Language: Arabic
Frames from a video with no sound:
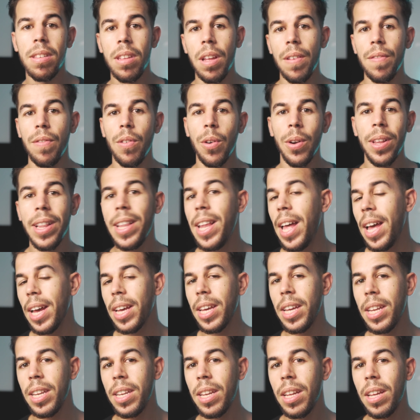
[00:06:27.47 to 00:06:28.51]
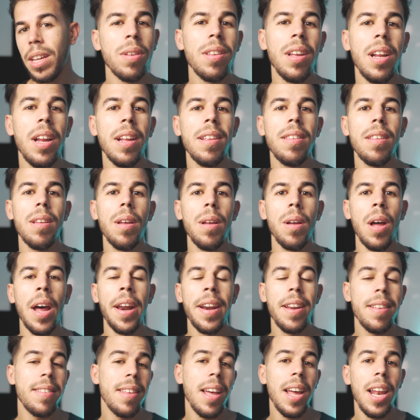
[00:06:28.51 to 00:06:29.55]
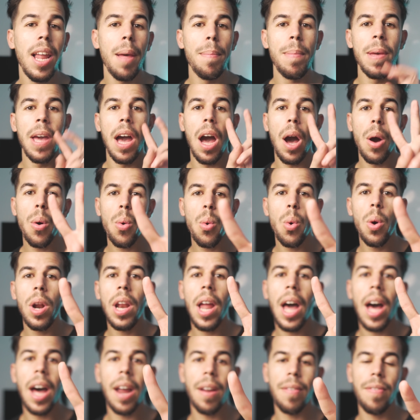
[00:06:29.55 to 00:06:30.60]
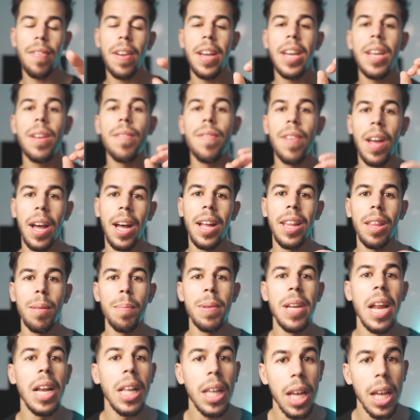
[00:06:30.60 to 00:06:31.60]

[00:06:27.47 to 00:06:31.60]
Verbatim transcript: ستانفورد لكن وصلت الرسالة بأول حرفين فقط من